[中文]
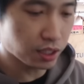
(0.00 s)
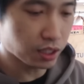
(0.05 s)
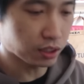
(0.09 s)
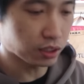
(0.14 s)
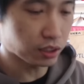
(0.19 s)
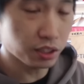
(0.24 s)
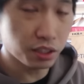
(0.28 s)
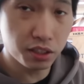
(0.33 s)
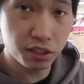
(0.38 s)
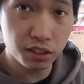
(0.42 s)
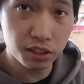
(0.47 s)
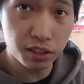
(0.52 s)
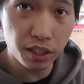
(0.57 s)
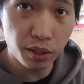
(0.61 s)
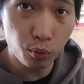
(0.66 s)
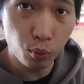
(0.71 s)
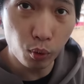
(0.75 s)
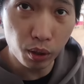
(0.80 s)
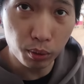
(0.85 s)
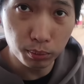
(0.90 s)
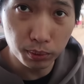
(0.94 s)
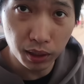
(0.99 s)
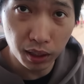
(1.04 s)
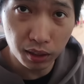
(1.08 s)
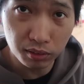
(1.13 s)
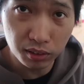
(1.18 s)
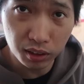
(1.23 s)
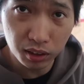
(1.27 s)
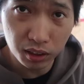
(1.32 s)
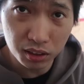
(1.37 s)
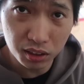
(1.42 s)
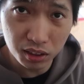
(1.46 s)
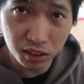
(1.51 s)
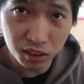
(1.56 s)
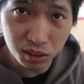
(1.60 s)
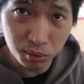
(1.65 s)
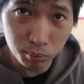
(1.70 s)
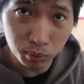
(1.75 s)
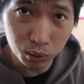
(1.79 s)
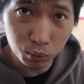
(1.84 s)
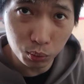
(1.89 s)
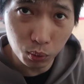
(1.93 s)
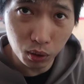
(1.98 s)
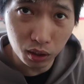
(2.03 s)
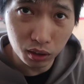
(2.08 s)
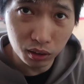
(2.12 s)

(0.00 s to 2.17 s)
件，第四件我也不知道这个是什么图